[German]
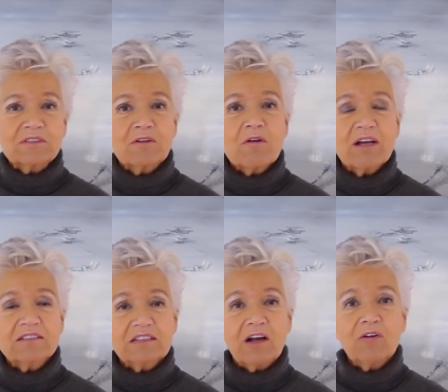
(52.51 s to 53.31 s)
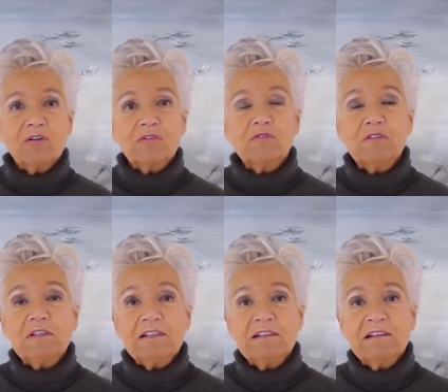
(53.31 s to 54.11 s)
gehört auch
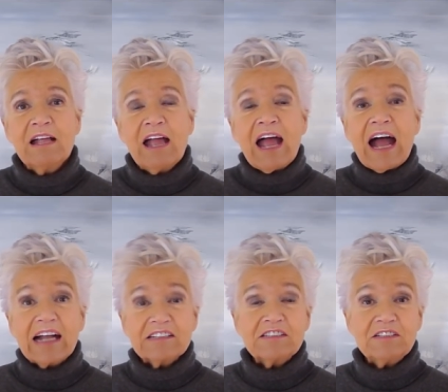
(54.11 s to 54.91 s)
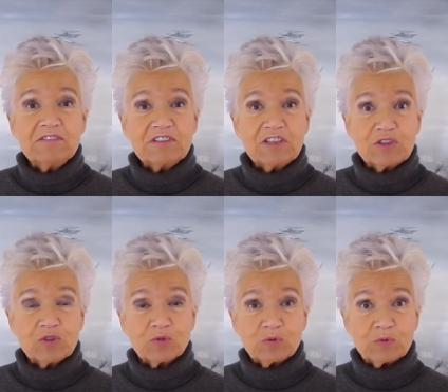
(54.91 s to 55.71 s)
viel Aktives
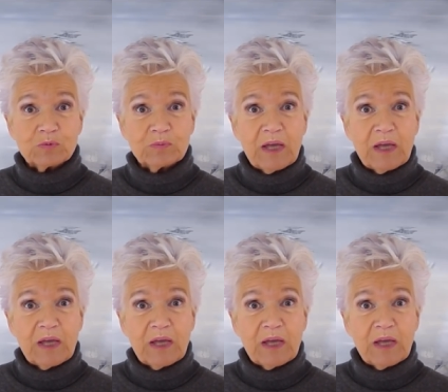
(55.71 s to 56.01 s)
hinzu